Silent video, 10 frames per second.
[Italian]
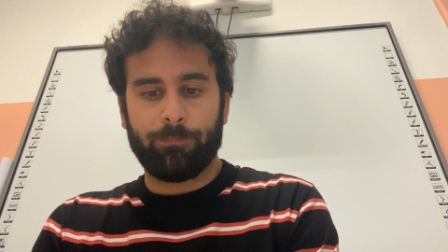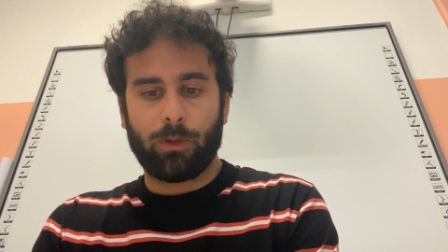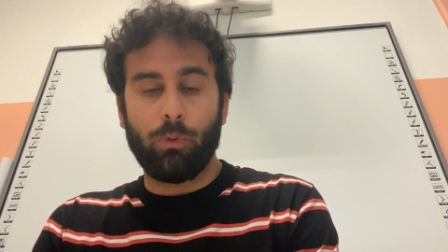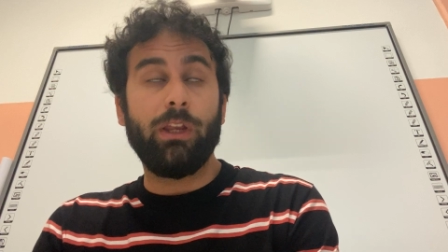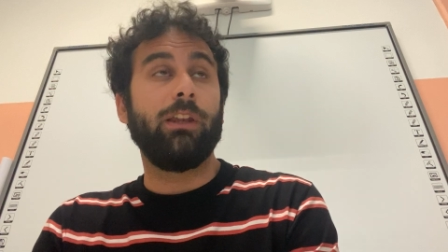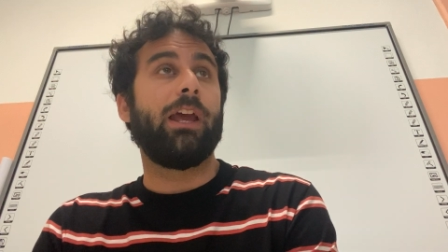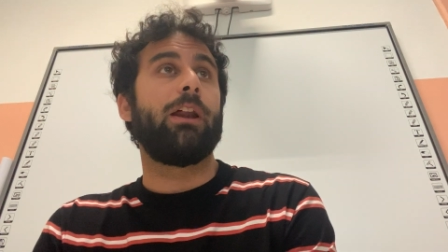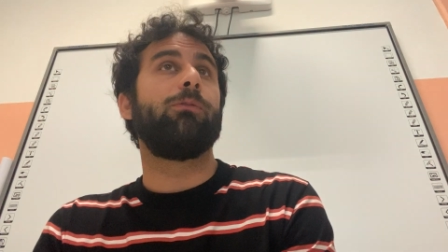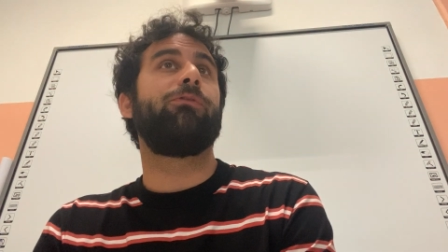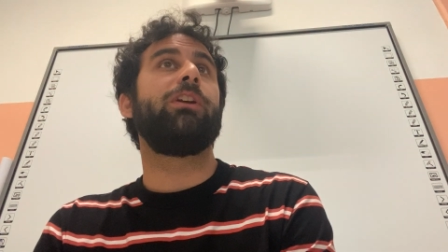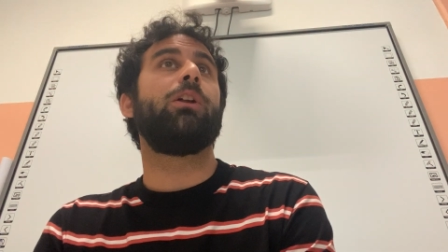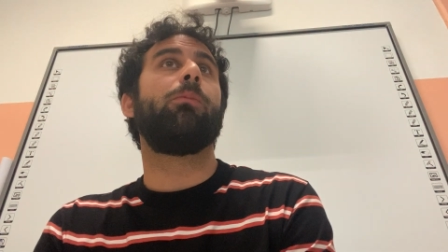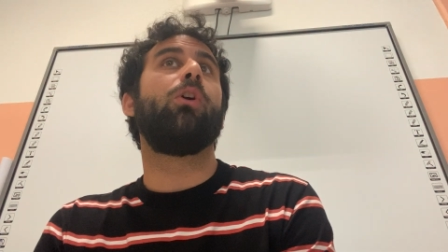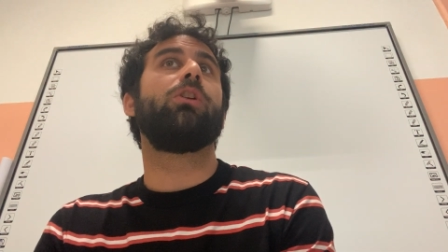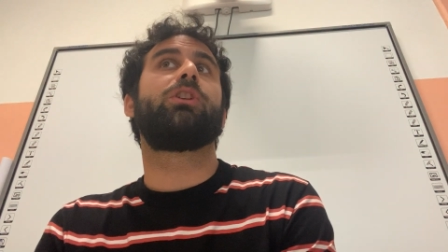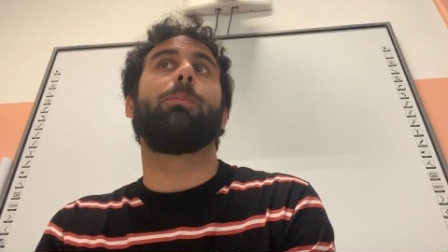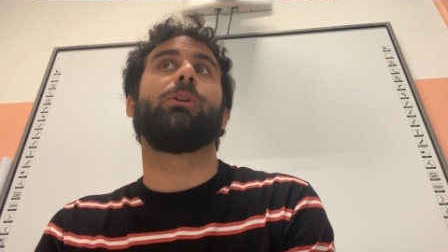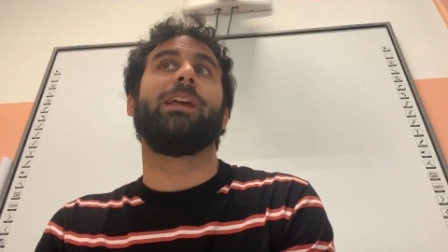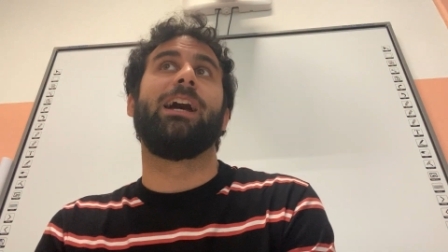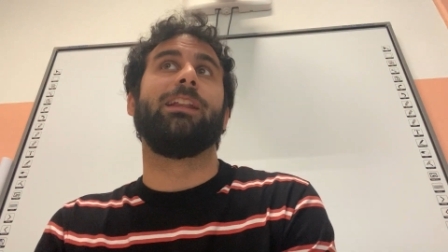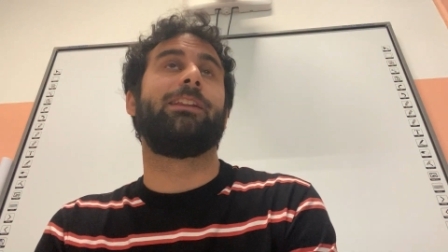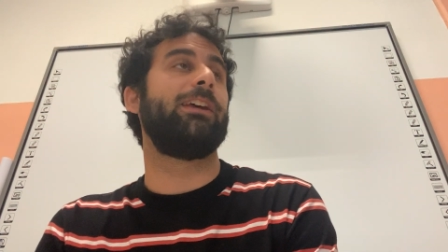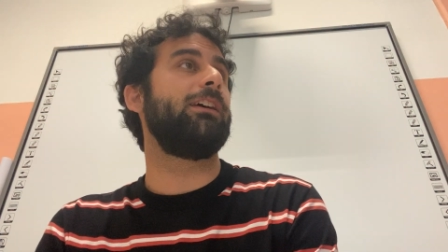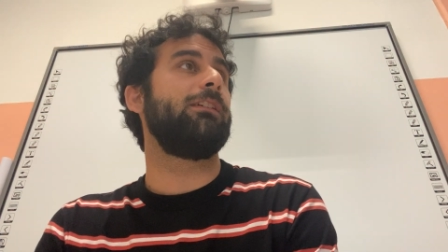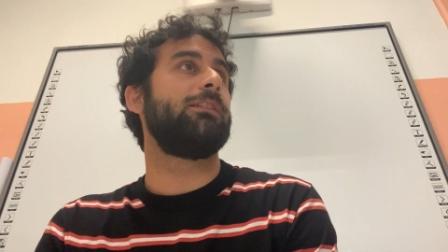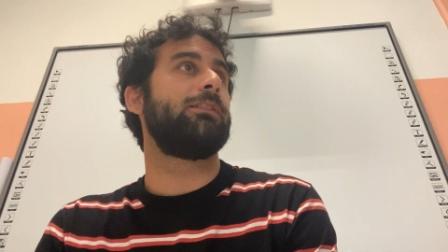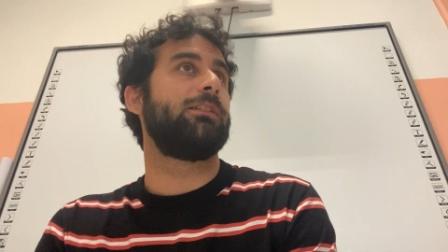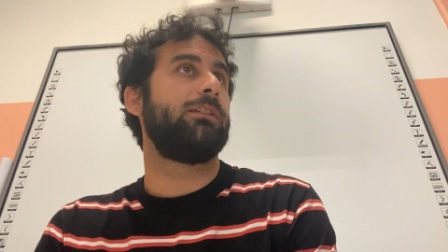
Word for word: Quindi era un vino molto potente,